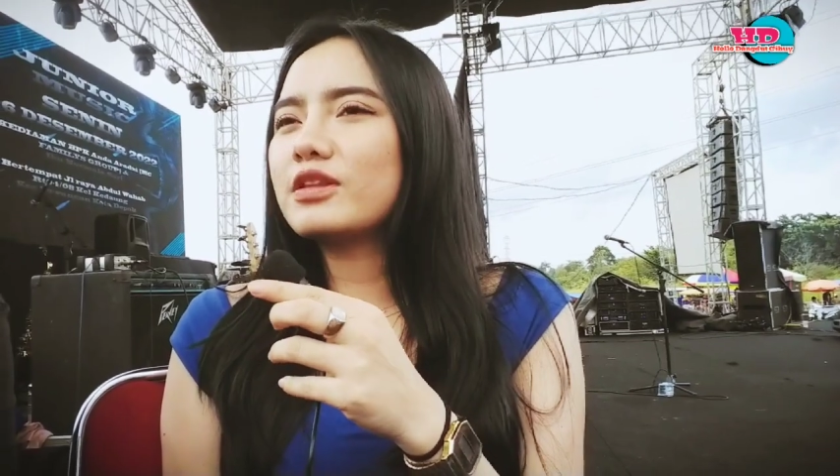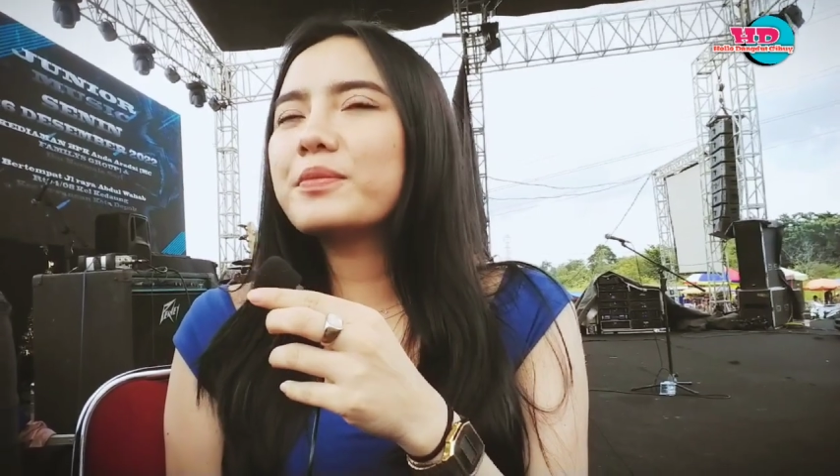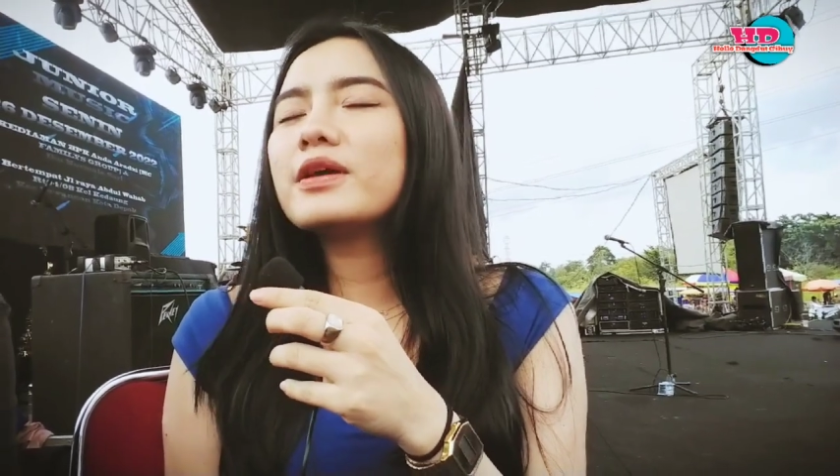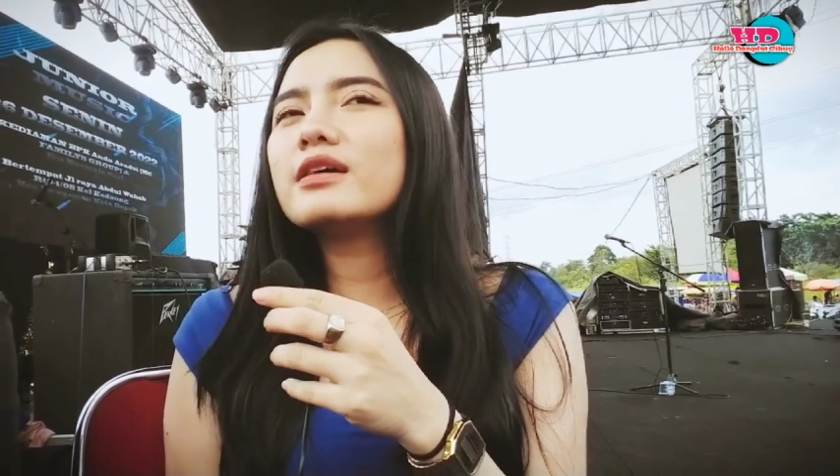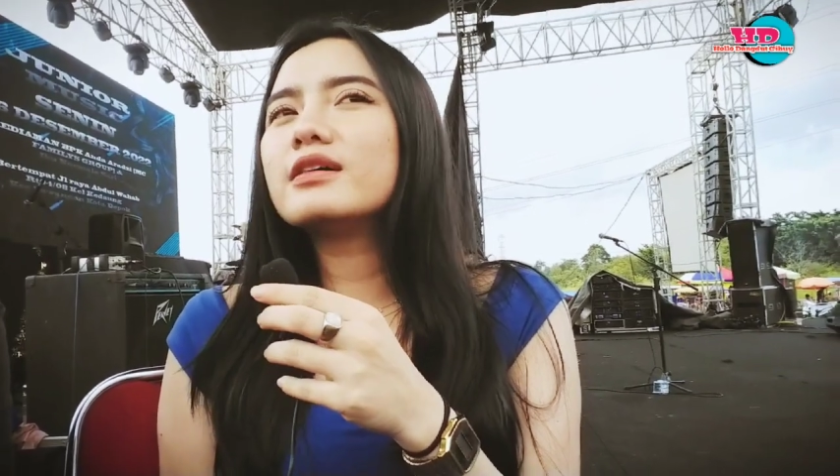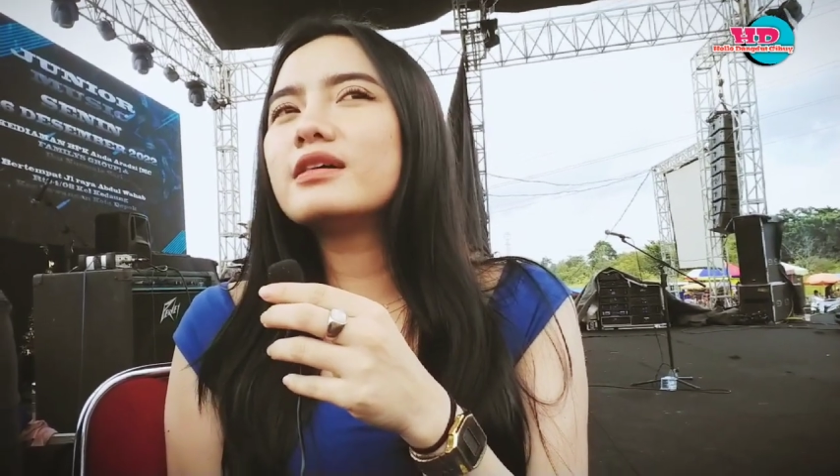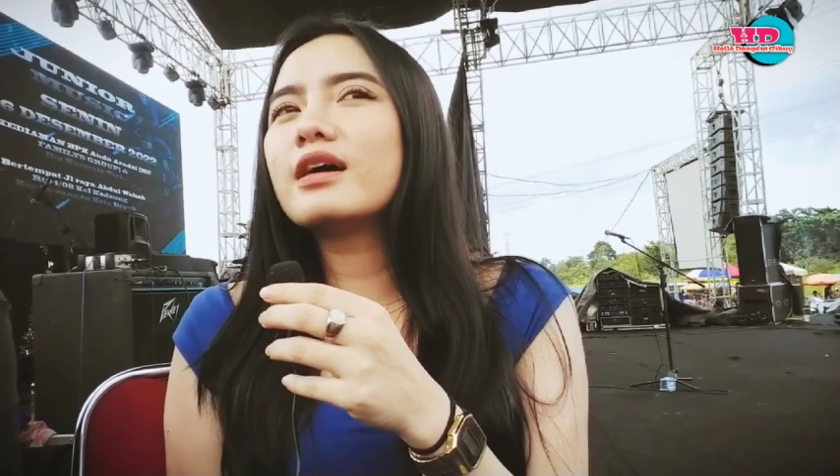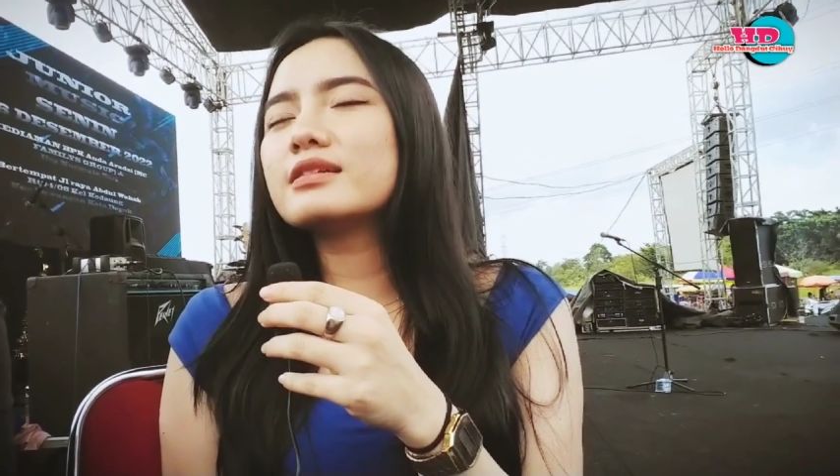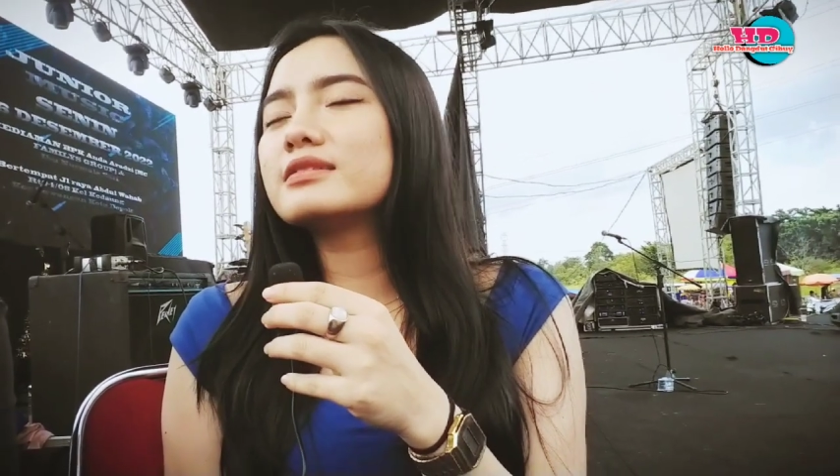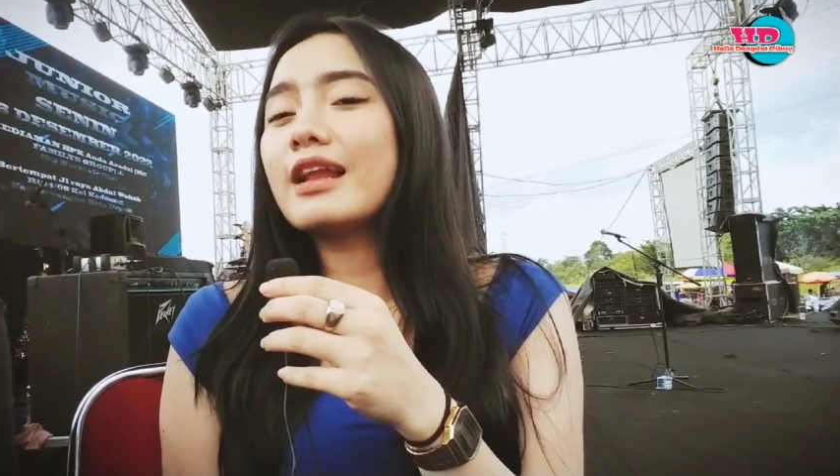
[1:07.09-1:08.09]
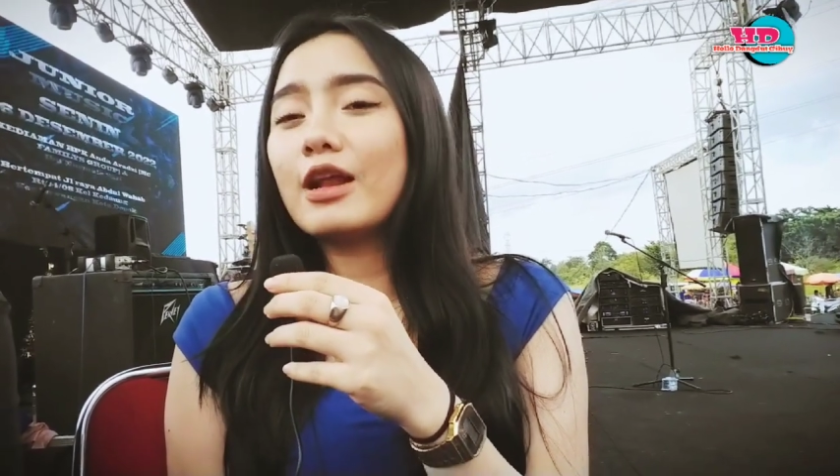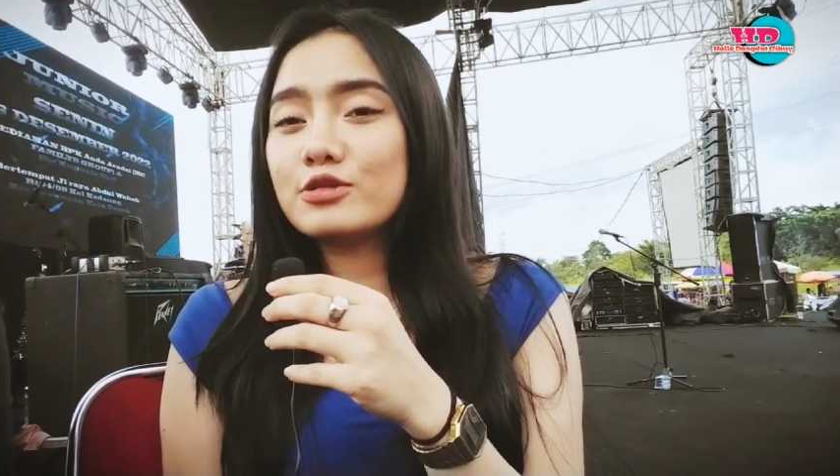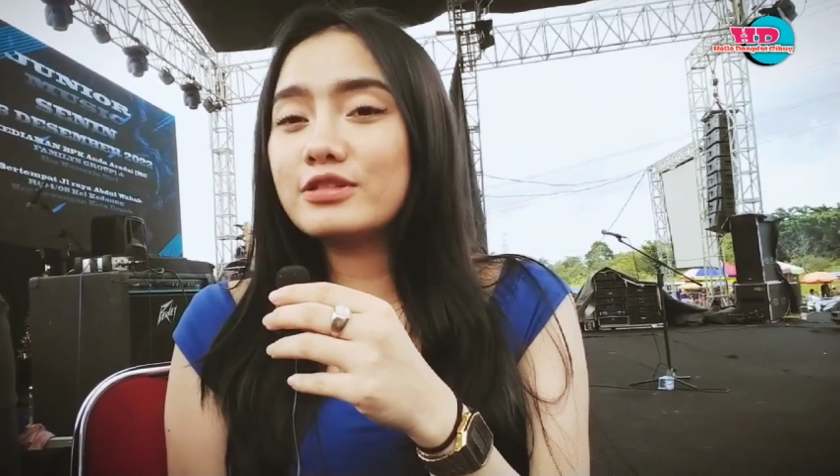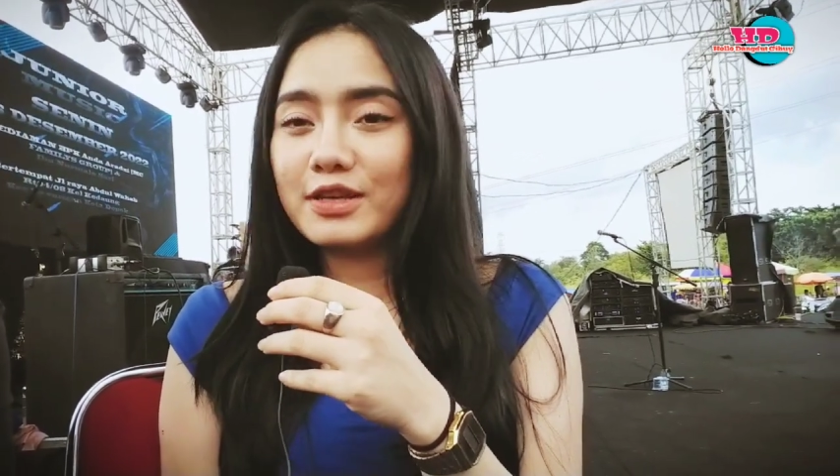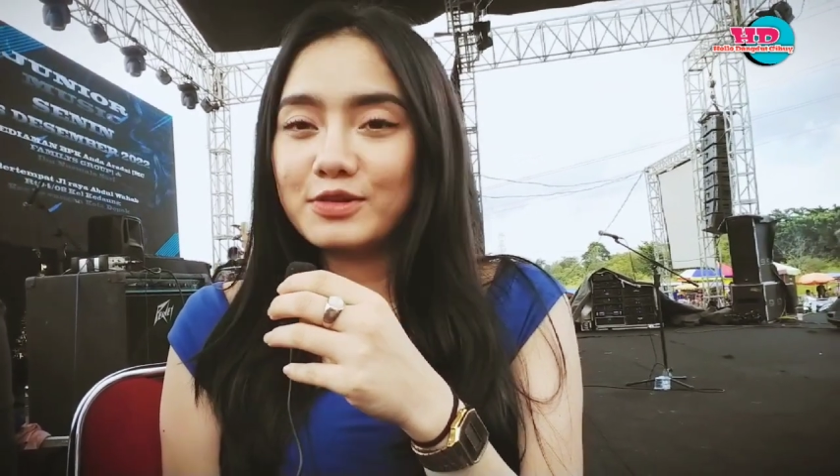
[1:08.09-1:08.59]
Tapi enggak uh,
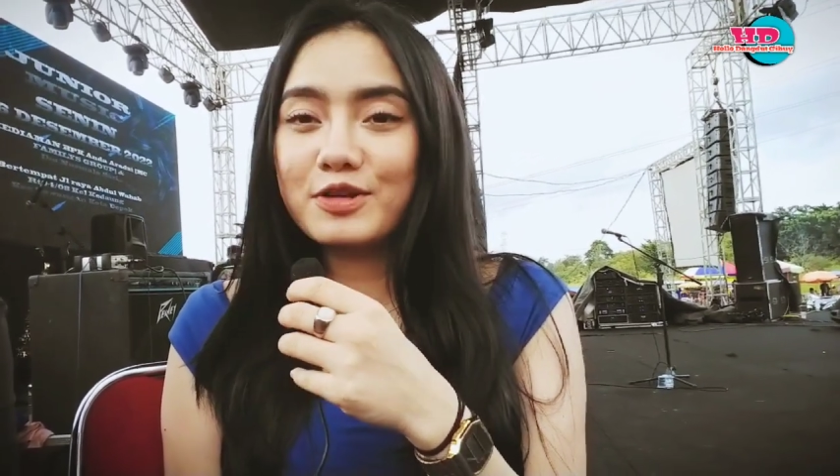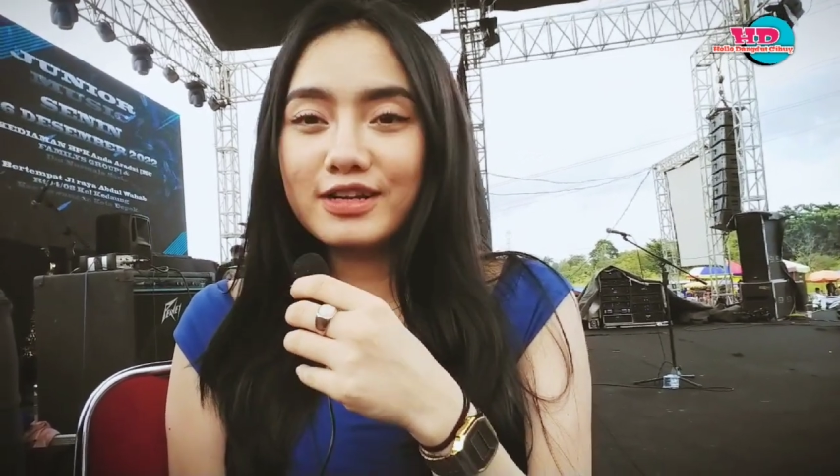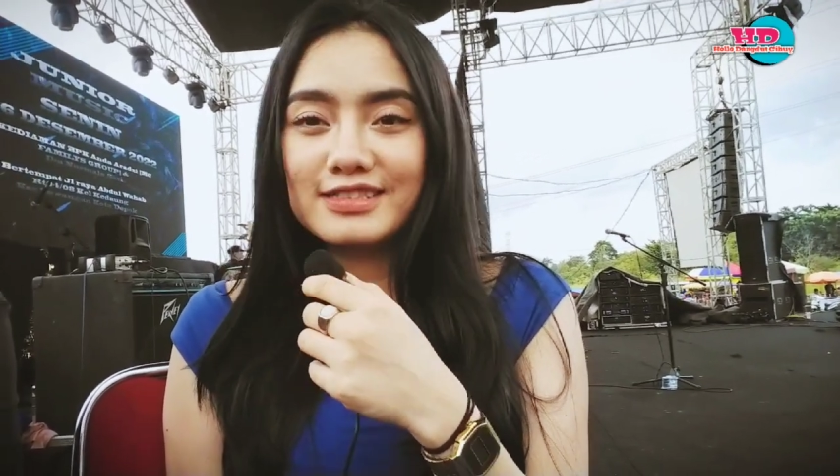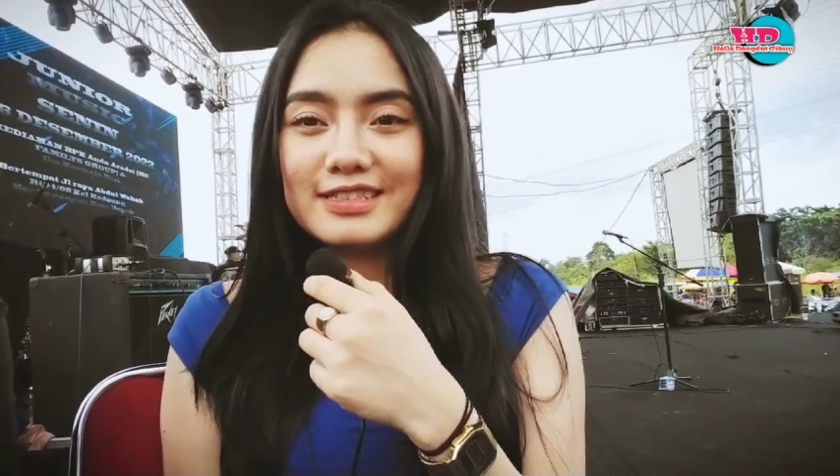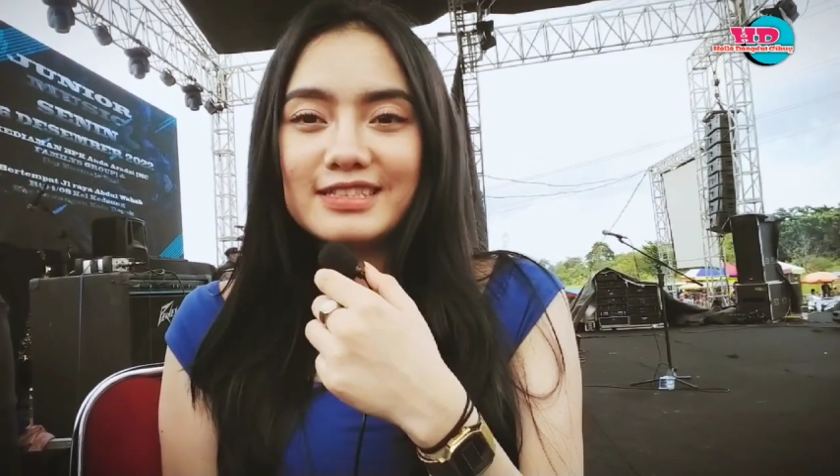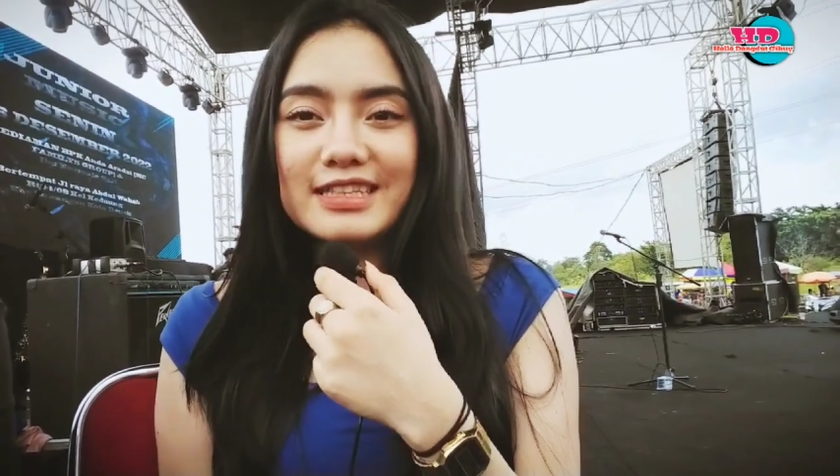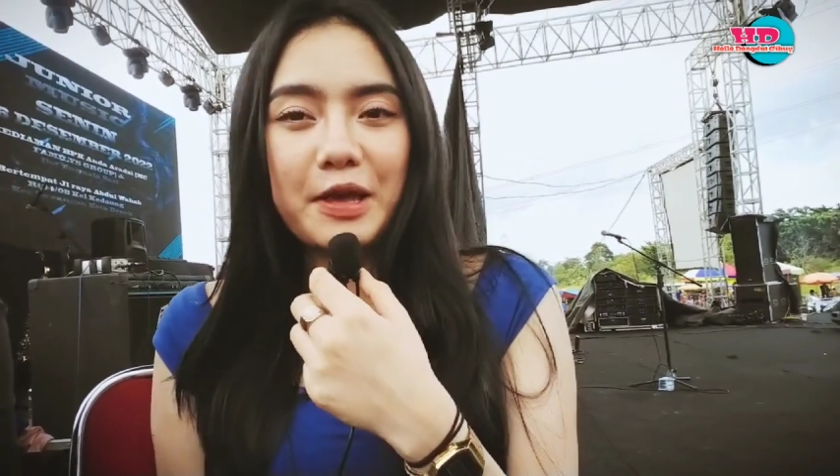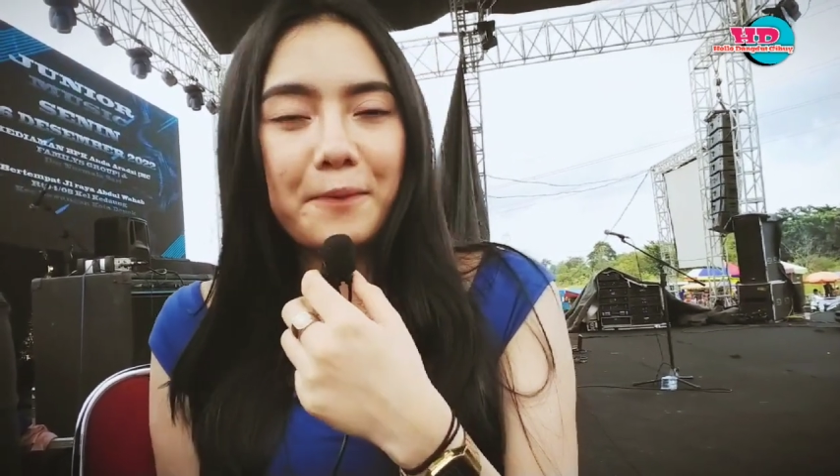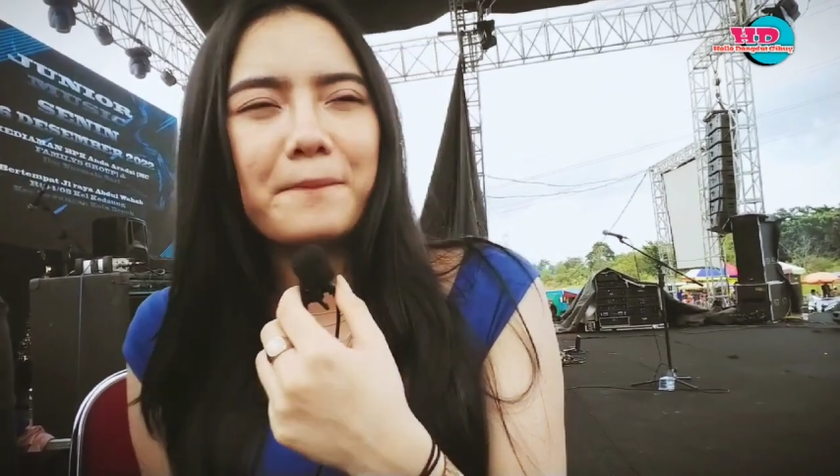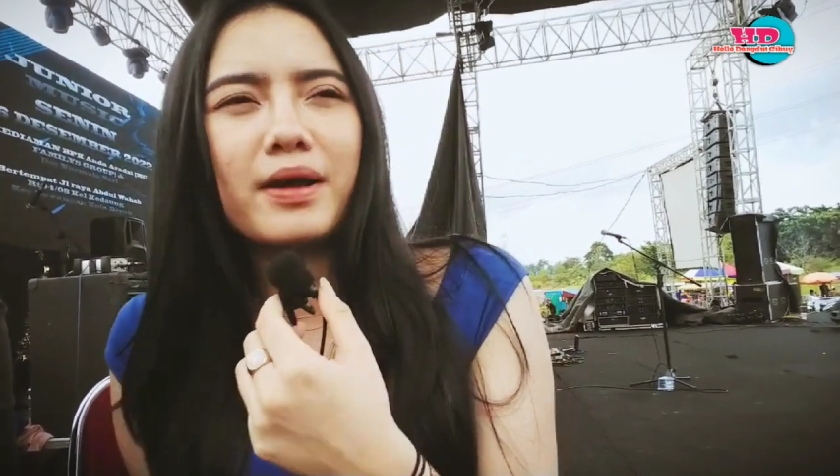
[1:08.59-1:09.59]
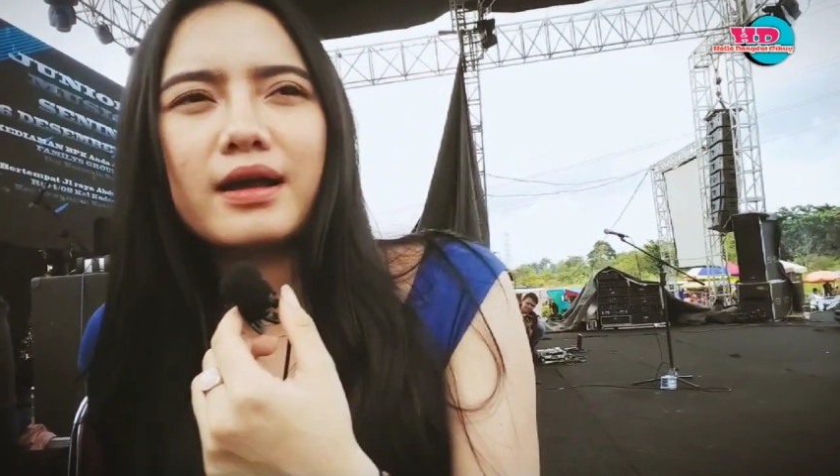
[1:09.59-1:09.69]
selalu stay juga sih setiap